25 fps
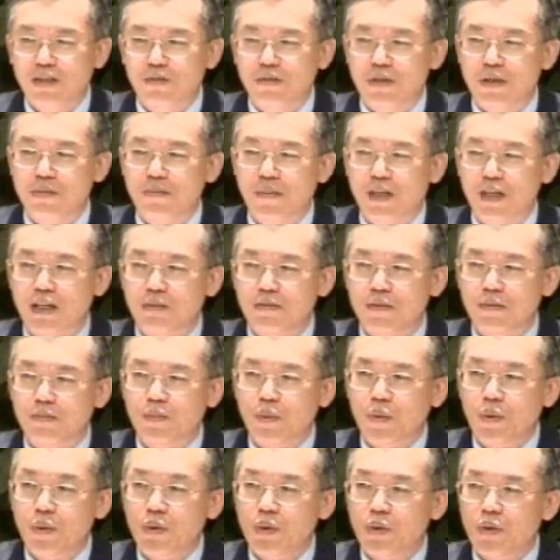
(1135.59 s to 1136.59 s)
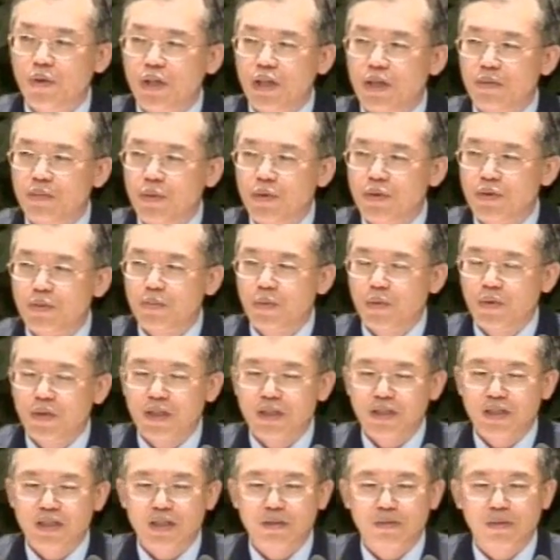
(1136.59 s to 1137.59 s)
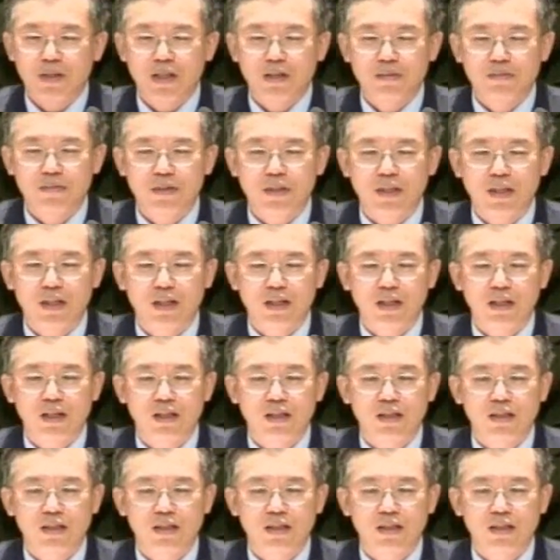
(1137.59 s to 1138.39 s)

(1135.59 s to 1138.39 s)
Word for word: 웬만하면 보육원에 보내시기 바랍니다.